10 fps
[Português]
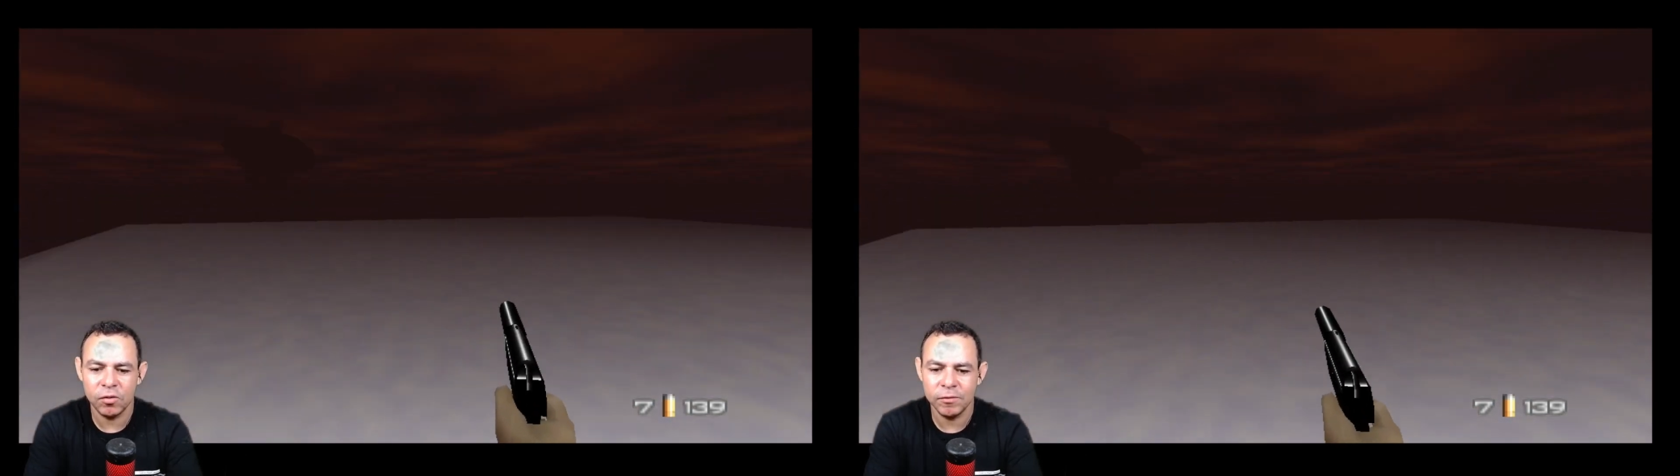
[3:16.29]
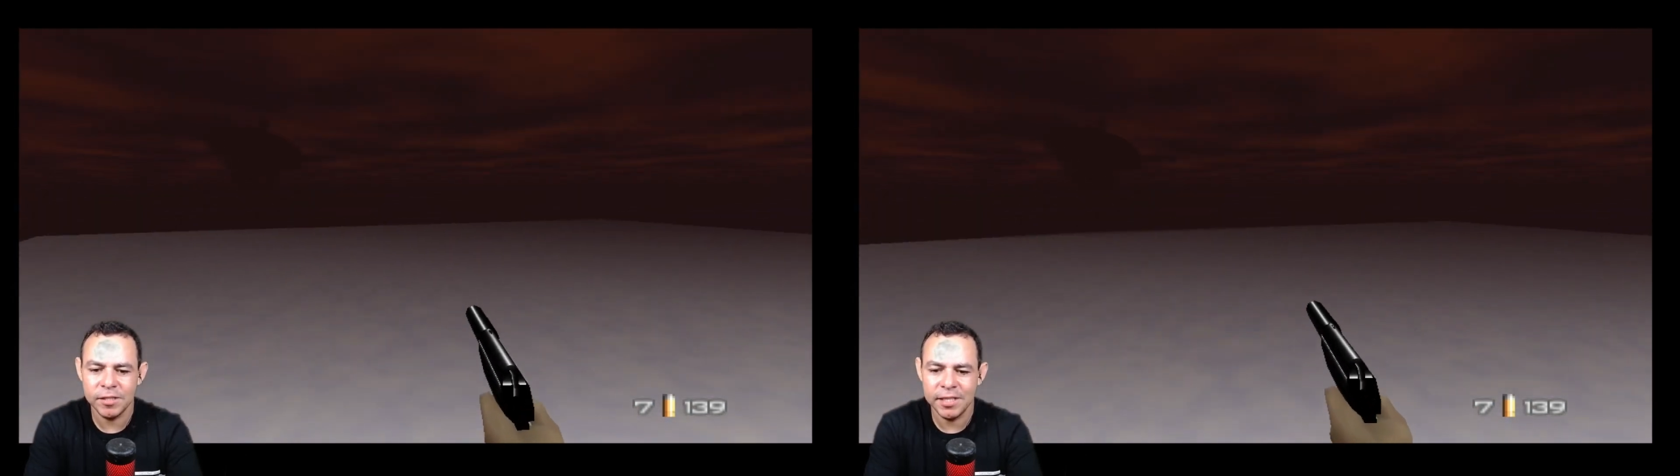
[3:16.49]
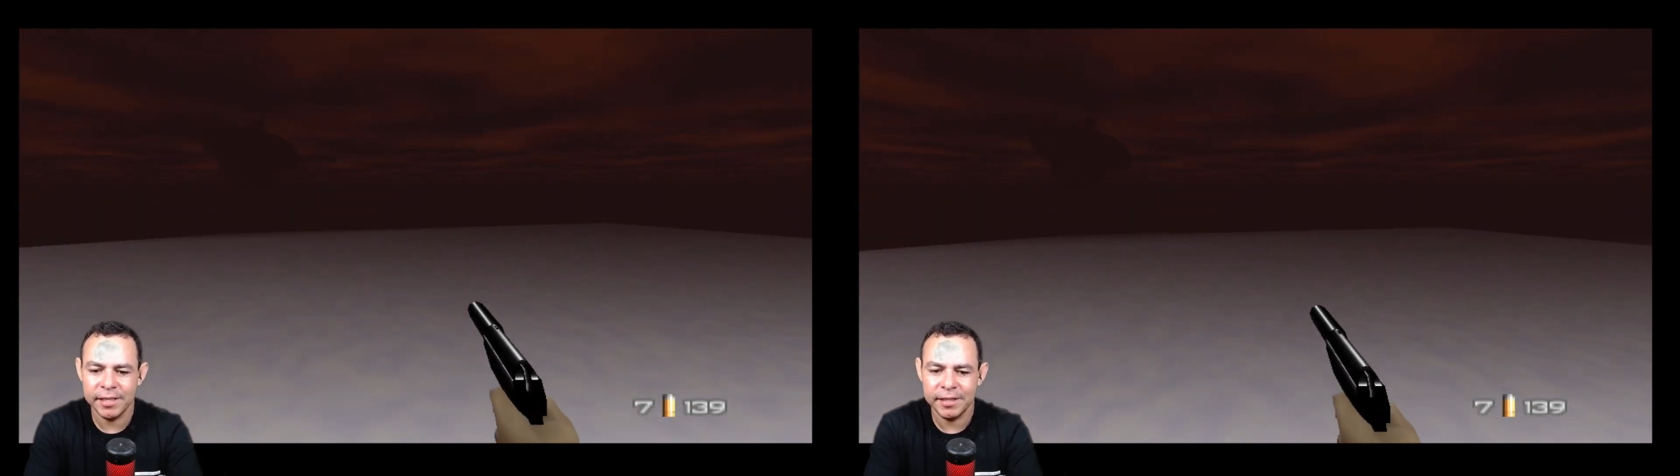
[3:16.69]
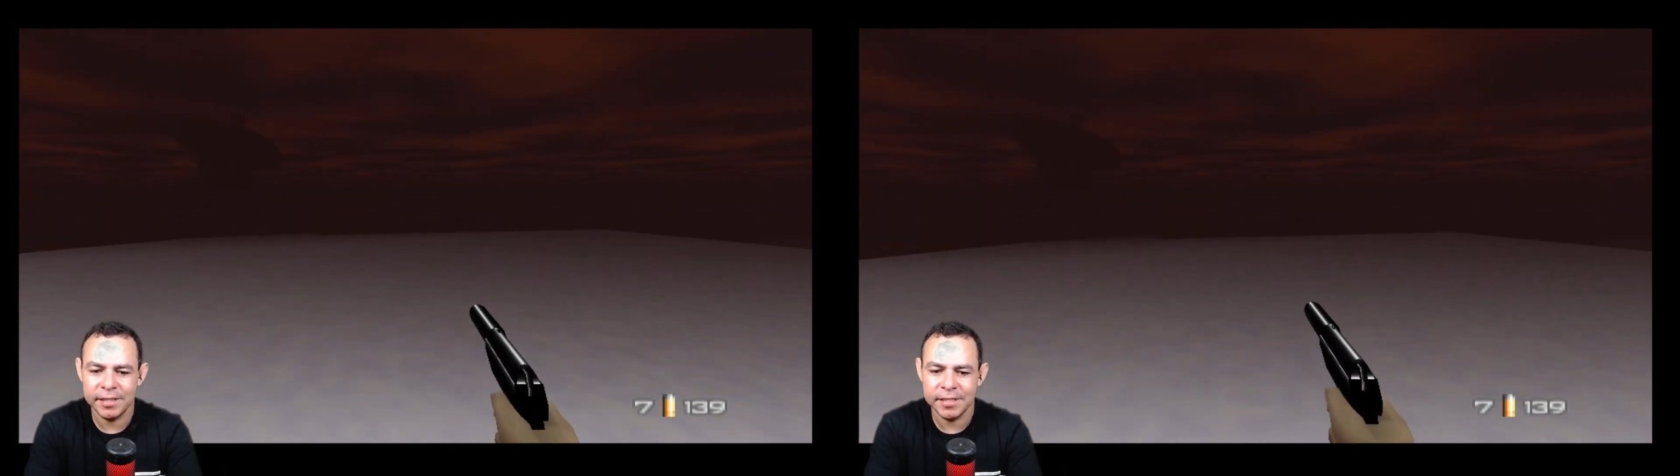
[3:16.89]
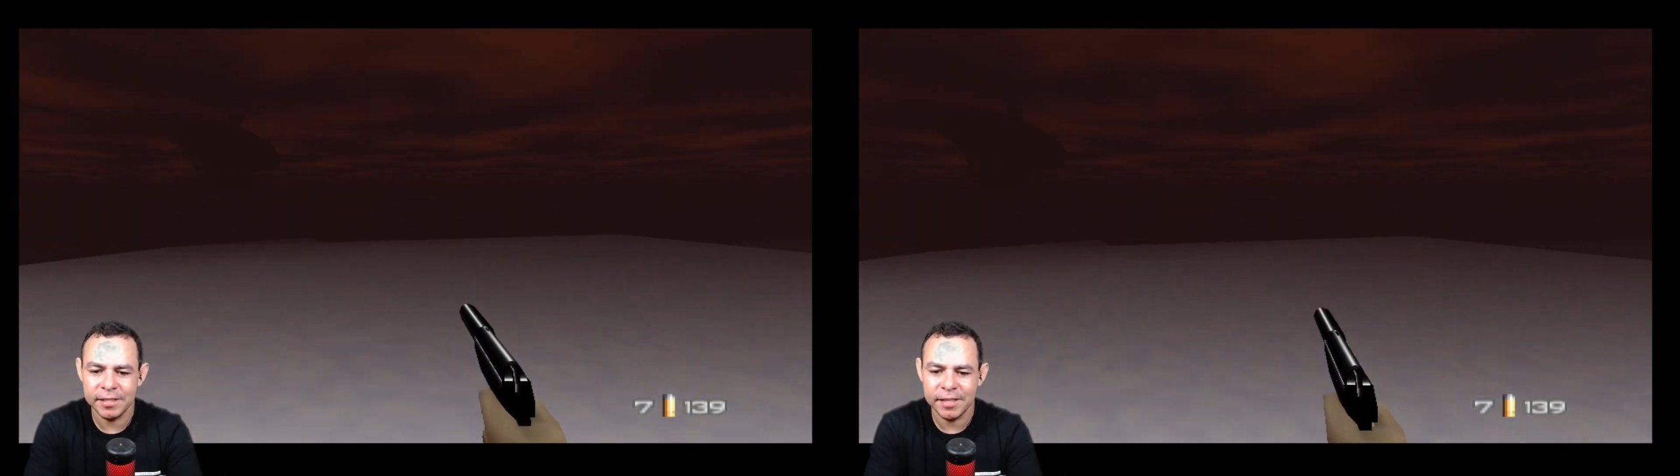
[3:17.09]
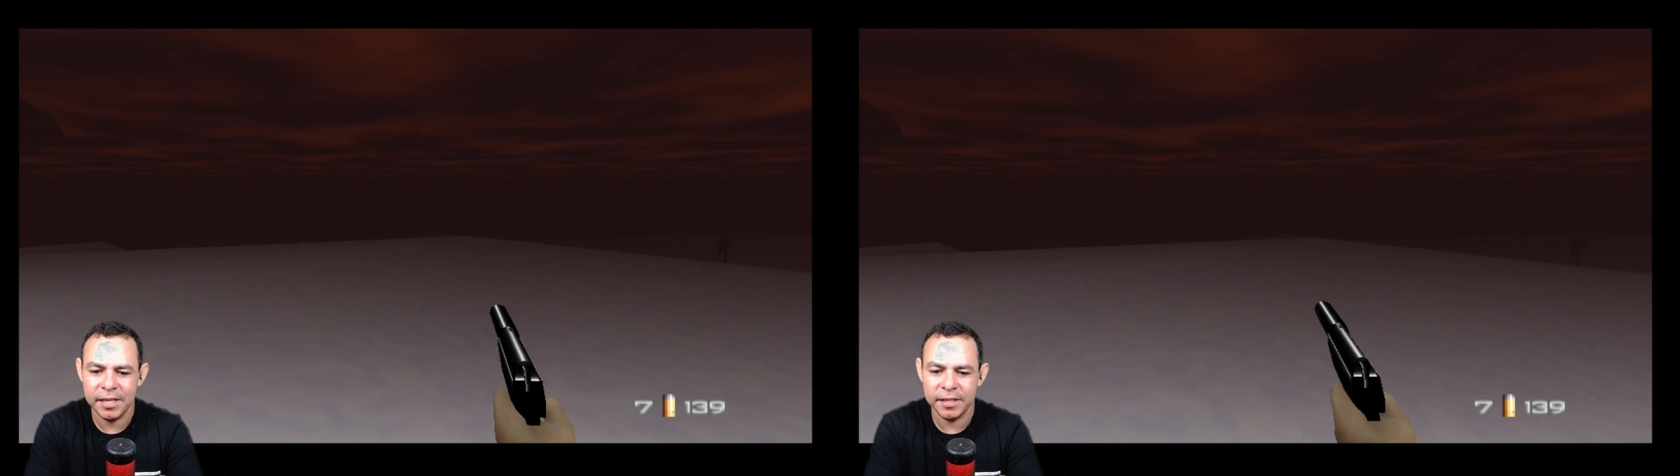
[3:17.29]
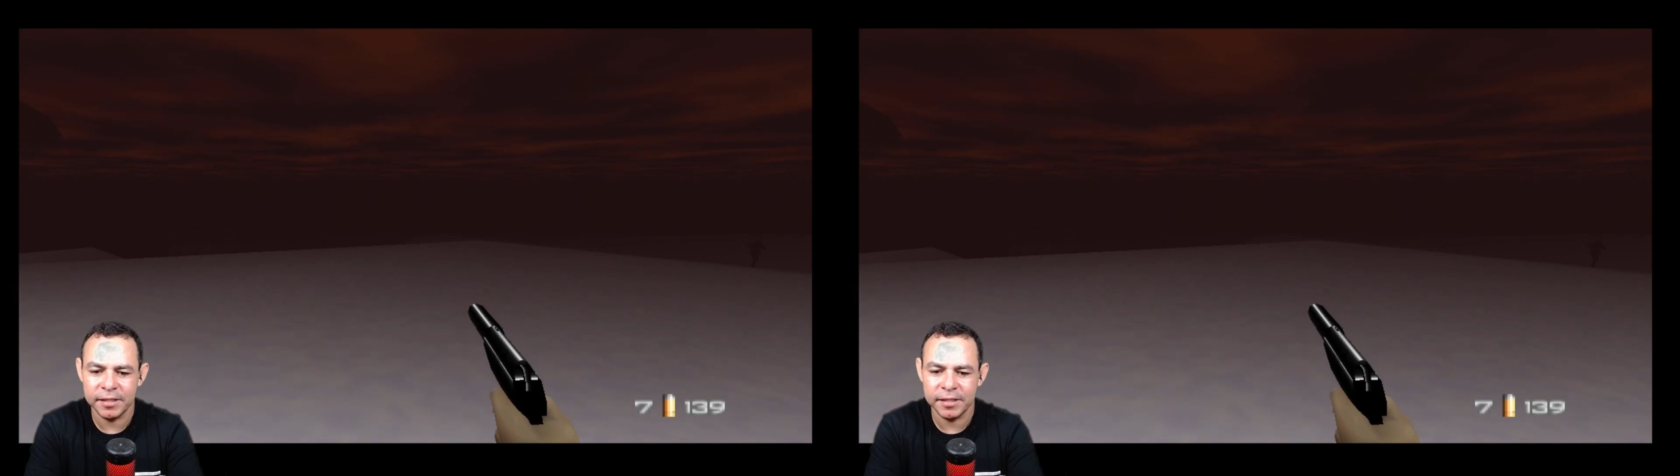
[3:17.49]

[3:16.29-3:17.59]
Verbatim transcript: Com certeza, é está ali a